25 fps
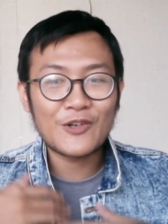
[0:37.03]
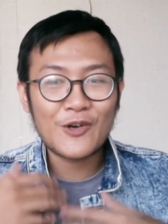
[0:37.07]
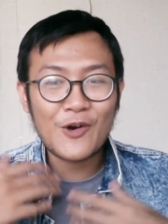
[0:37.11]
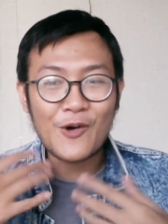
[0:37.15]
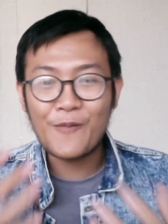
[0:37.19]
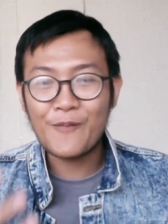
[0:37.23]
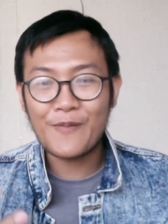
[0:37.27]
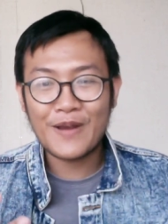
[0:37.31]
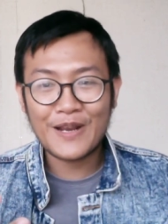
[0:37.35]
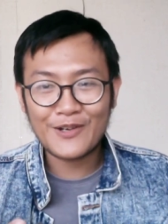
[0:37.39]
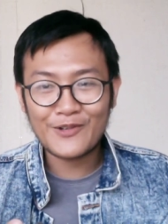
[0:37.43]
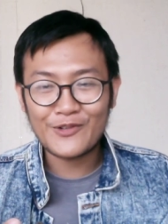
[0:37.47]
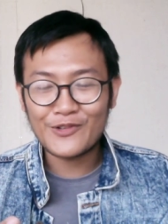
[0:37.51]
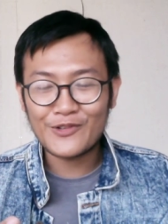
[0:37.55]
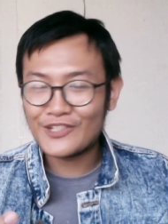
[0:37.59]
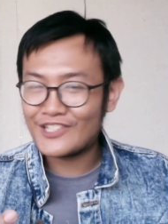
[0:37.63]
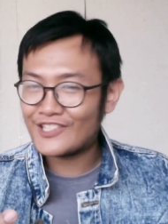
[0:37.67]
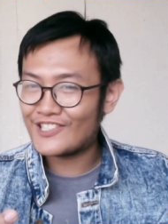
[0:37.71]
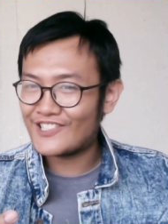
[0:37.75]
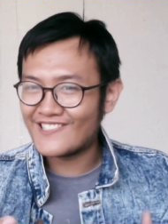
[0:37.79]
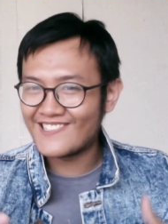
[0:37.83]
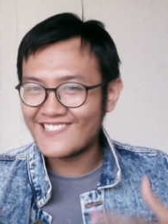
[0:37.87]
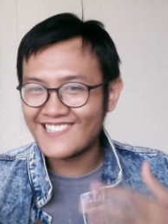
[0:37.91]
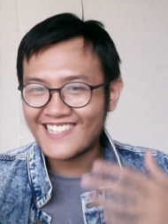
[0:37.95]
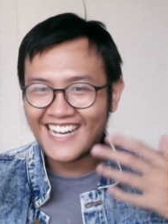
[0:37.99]
komen untuk
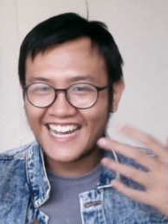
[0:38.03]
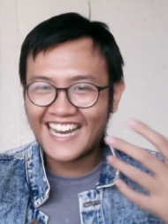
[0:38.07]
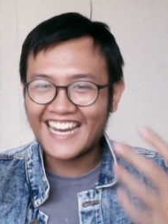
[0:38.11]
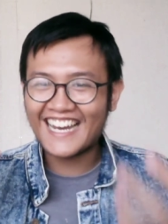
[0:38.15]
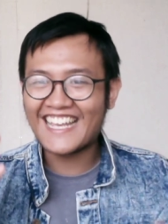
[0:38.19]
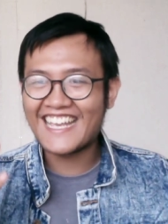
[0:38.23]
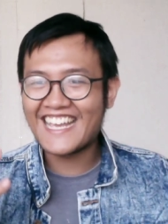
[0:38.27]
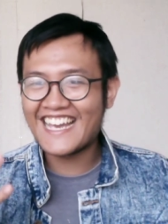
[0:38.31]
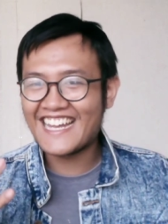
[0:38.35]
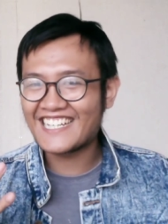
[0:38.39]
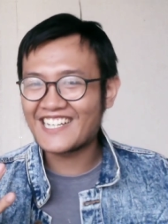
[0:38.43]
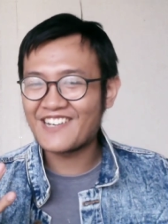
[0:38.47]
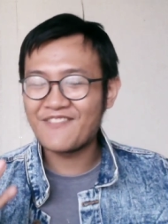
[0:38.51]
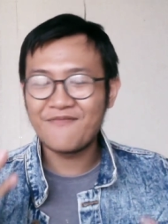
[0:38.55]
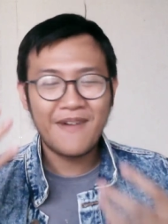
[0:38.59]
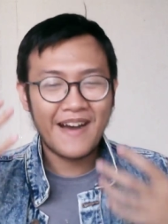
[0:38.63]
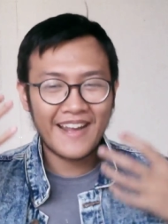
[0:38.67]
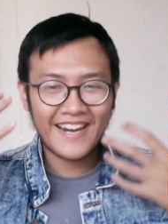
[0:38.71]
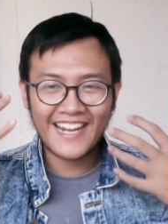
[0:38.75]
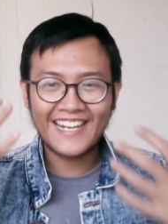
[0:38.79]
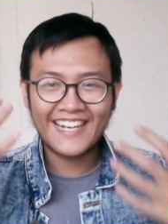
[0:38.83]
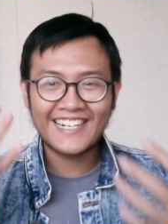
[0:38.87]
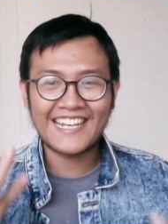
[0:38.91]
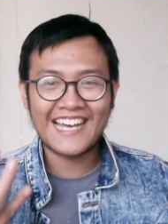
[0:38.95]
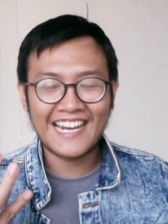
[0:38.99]
unek kalian
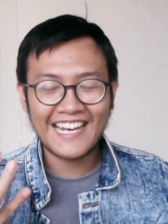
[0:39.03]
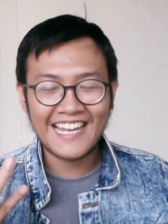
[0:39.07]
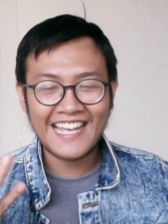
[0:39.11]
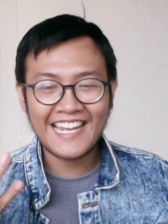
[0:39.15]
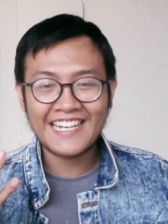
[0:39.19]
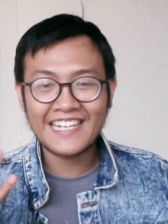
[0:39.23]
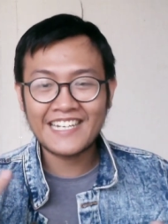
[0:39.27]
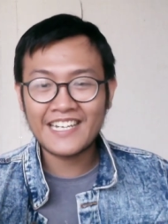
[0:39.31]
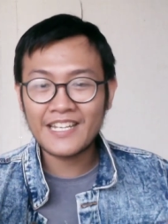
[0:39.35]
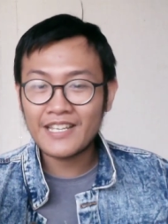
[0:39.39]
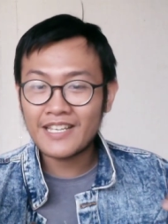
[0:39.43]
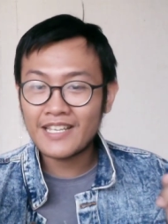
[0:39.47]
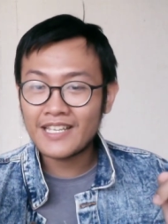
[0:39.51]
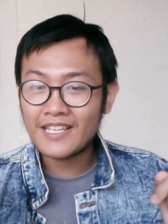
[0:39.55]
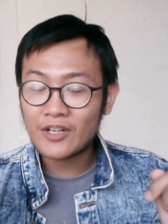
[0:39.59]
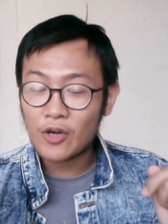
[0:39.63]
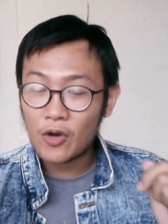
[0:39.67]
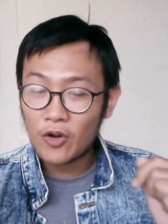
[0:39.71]
kemarahan kalian di